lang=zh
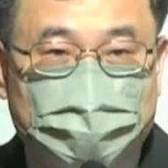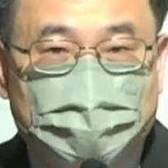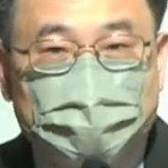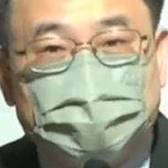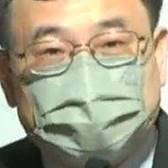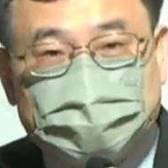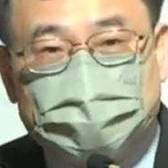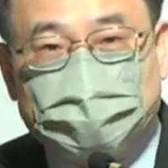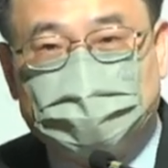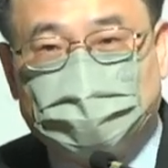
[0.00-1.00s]
会死的
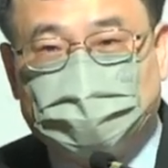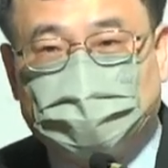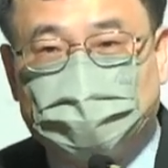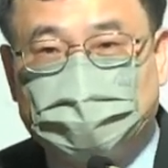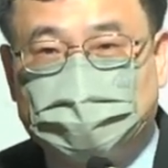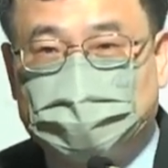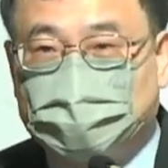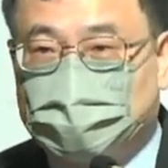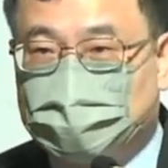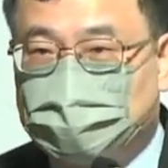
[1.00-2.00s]
人都是罪有应得
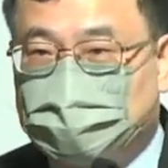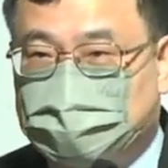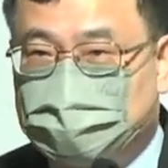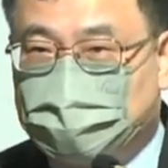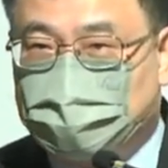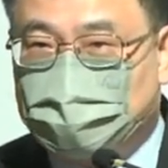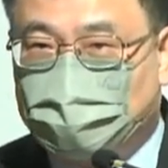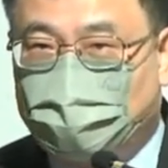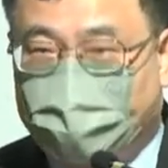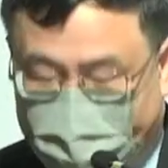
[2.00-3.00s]
的，那敌人
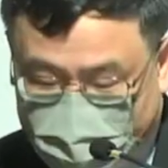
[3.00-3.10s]
活该。